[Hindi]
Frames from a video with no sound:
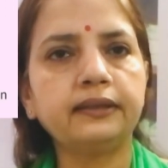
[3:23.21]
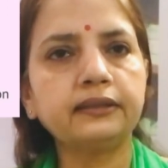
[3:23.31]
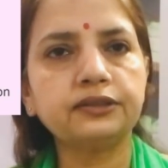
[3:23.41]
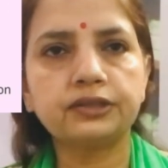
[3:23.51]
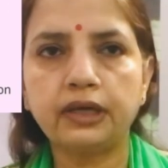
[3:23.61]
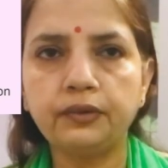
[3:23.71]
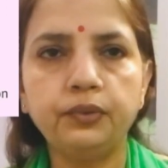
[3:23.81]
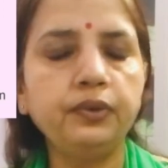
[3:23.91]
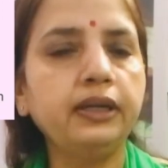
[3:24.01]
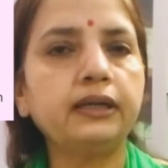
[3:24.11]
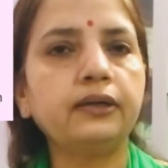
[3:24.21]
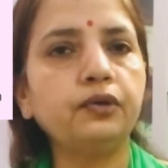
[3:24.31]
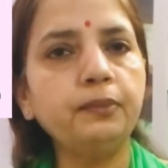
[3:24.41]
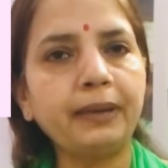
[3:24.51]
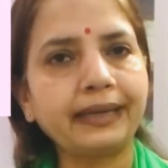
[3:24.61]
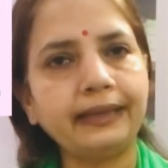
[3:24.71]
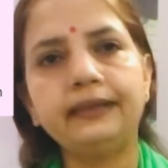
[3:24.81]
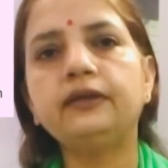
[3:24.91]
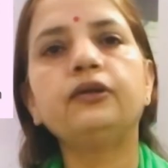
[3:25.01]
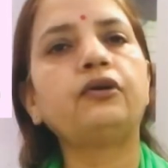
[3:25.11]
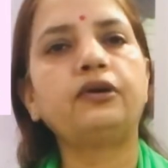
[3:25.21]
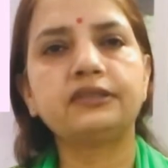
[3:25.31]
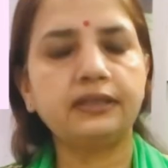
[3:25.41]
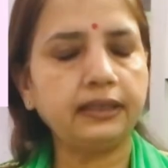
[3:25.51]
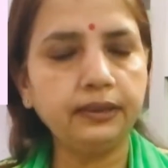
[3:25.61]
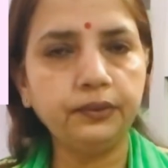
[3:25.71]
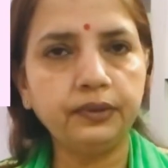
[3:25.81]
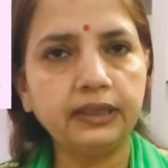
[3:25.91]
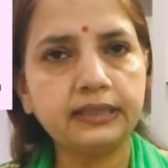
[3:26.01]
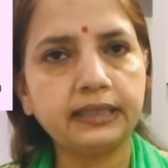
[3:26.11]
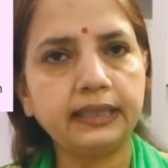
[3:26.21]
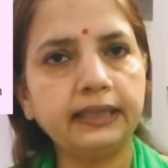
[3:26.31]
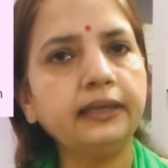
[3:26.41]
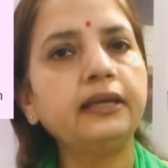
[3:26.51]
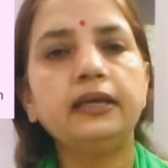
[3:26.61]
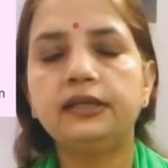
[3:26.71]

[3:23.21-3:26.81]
रक्तस्राव होने का कोई मैकेनिकल कॉज नहीं होना चाहिए